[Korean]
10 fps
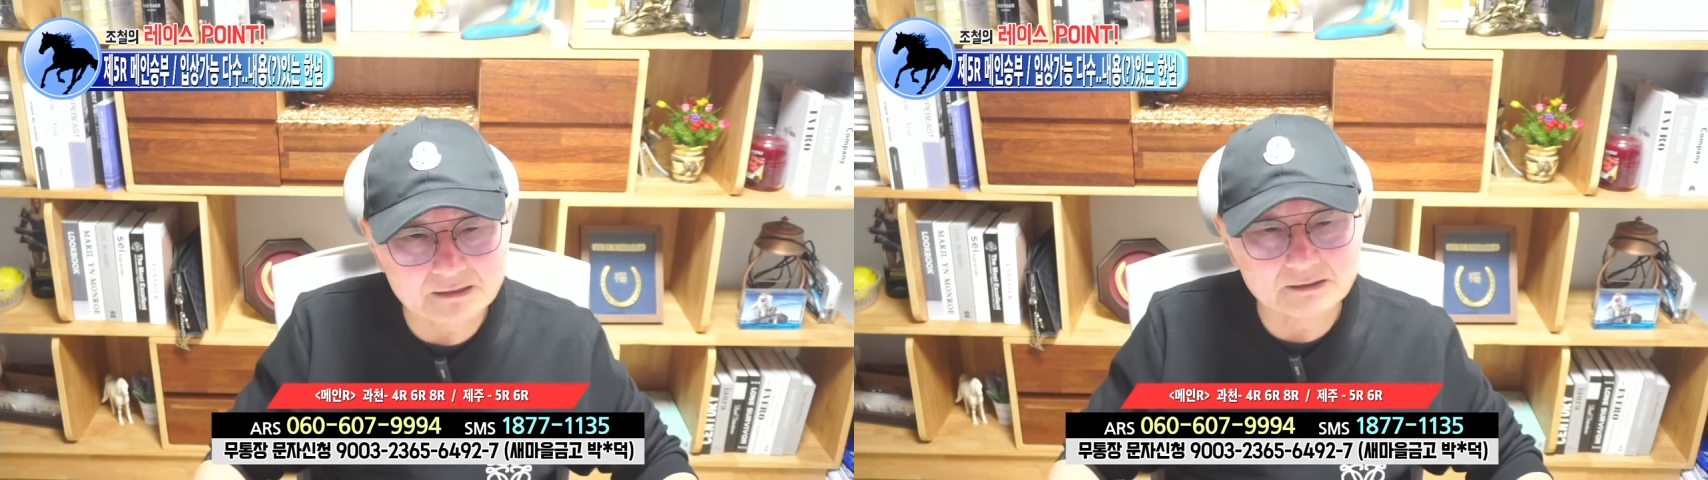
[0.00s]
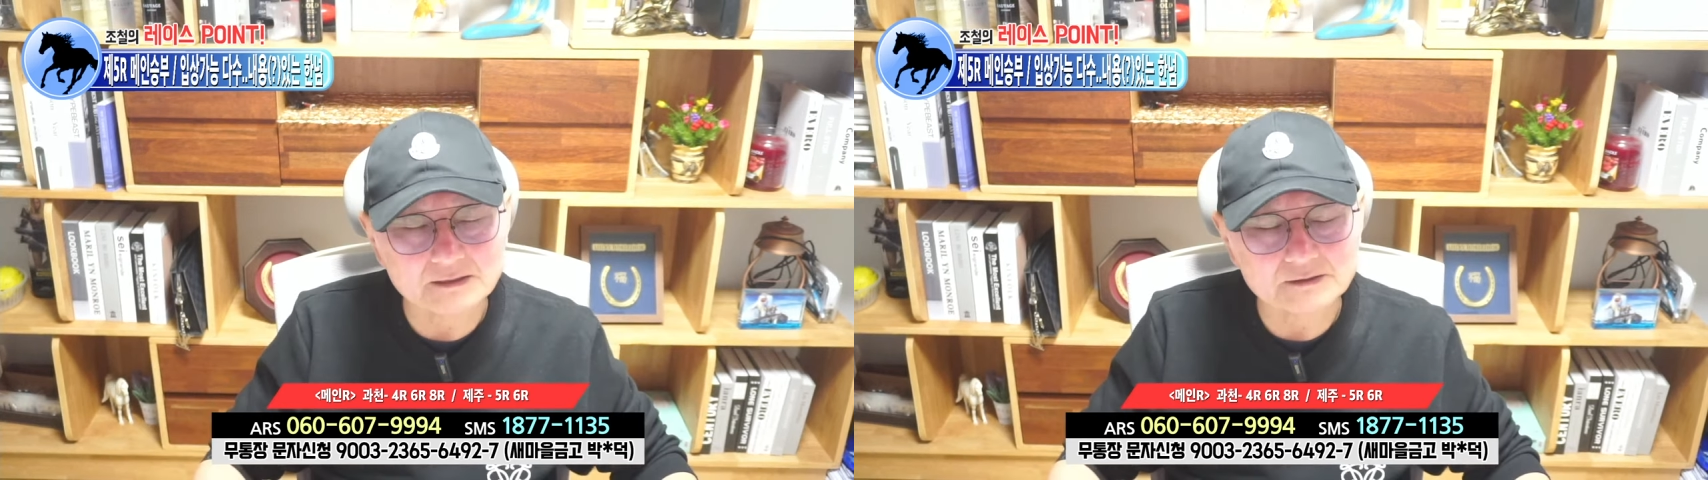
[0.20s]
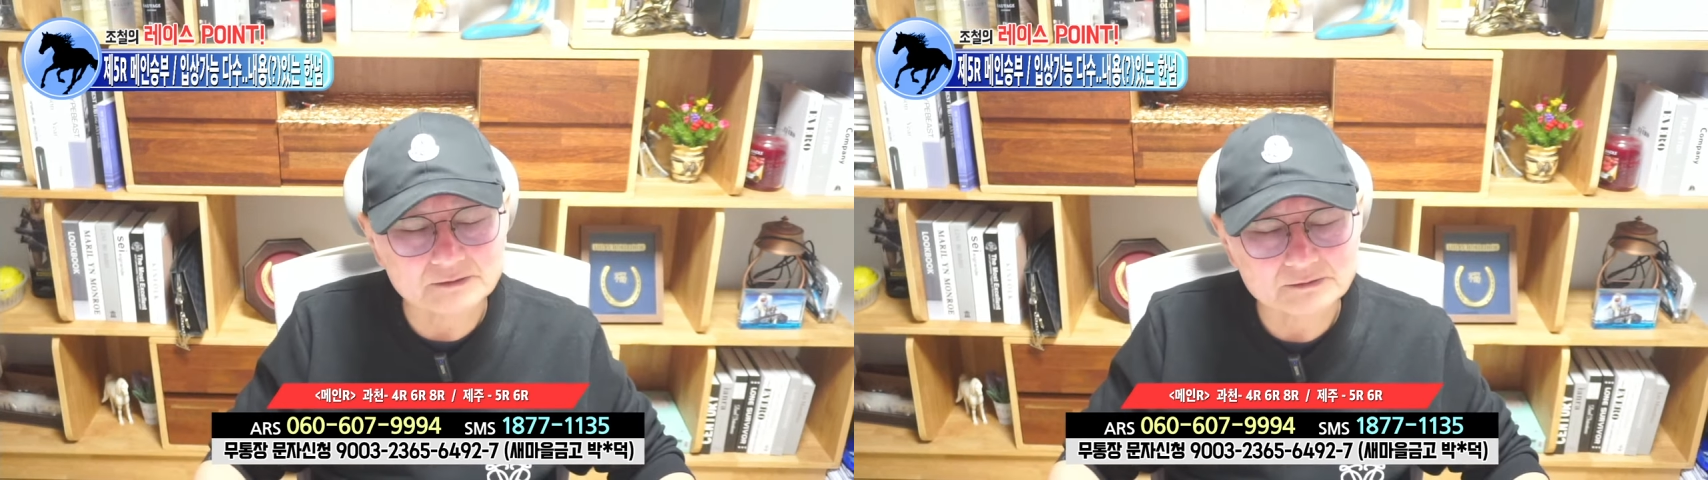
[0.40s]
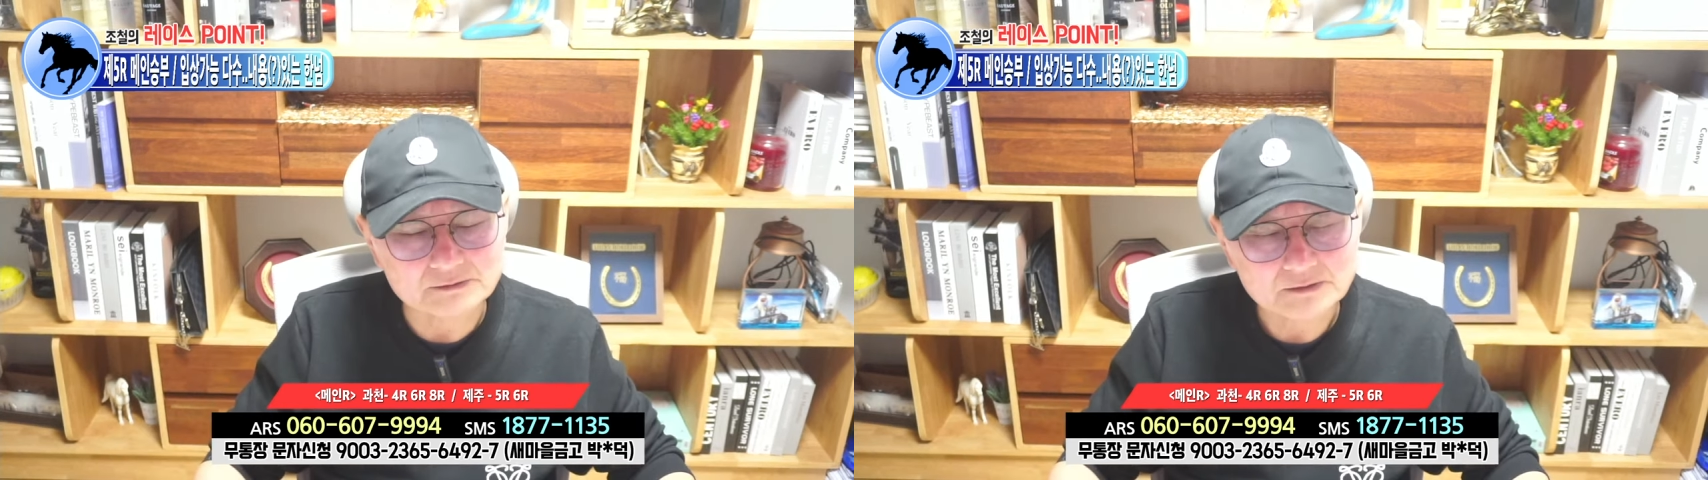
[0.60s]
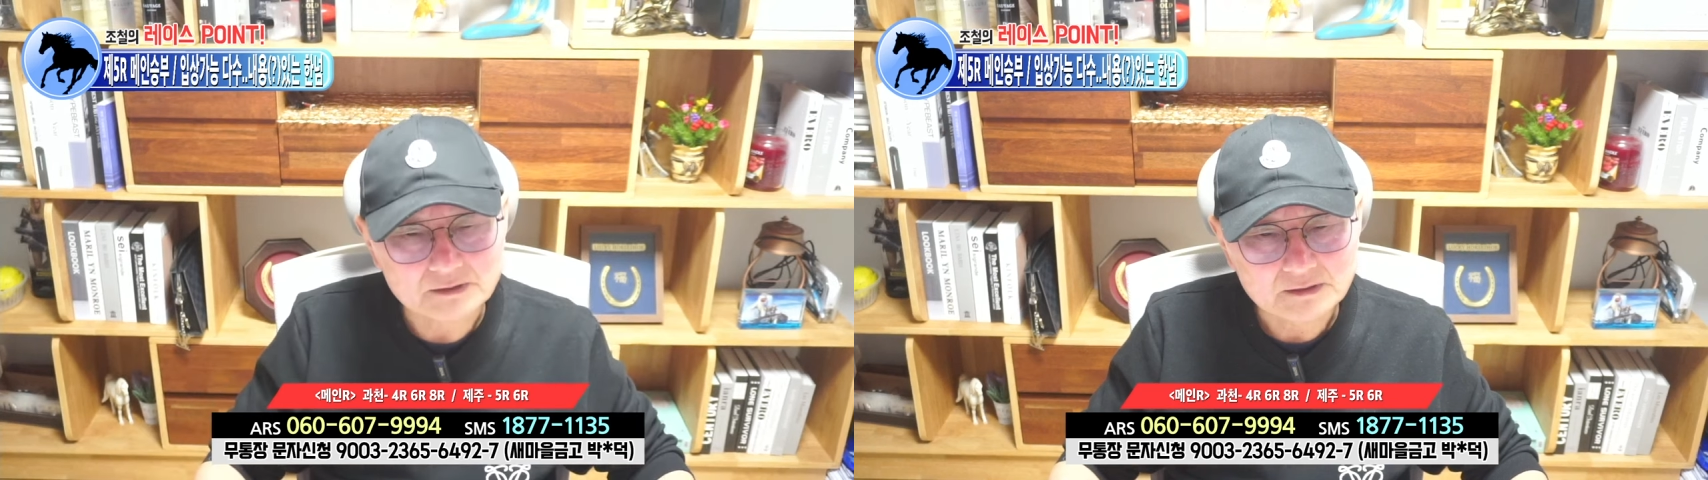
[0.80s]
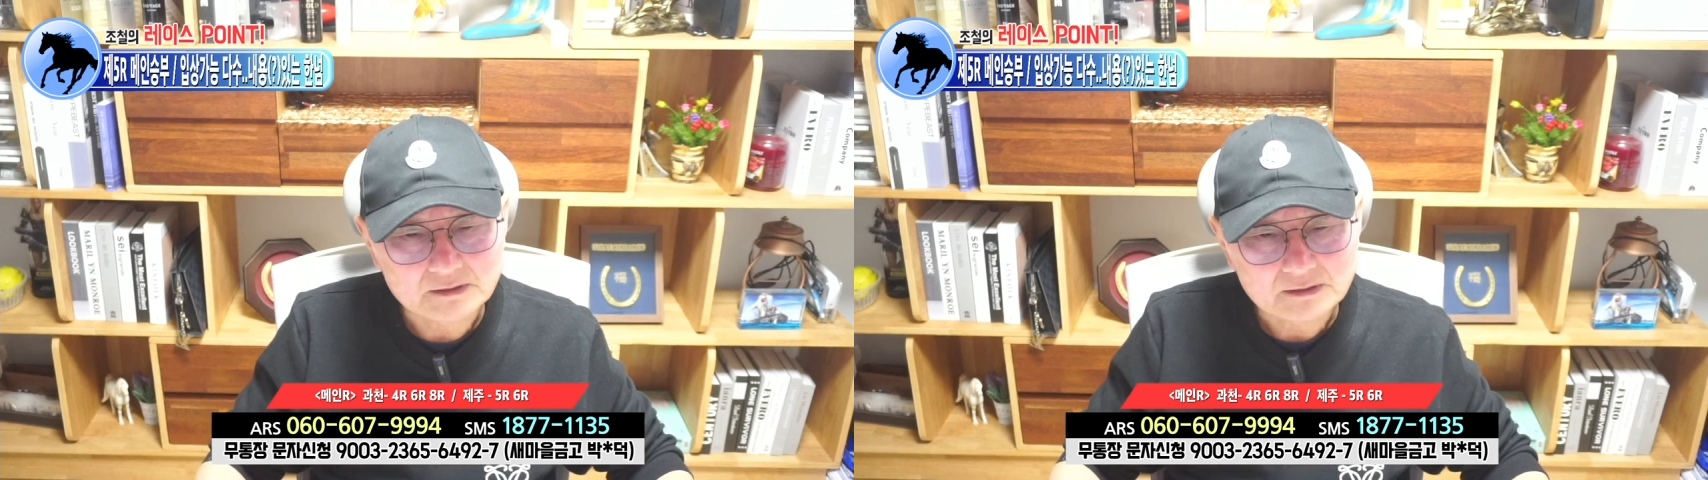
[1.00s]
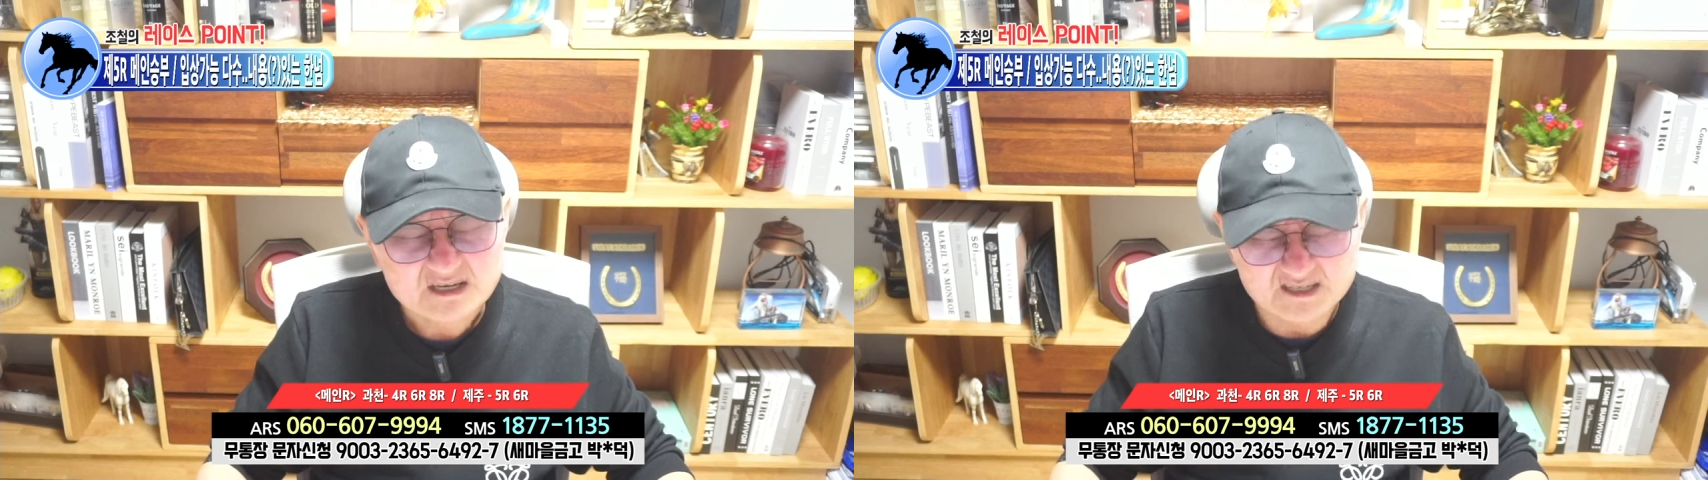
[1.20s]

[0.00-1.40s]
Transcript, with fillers: 거예요. 그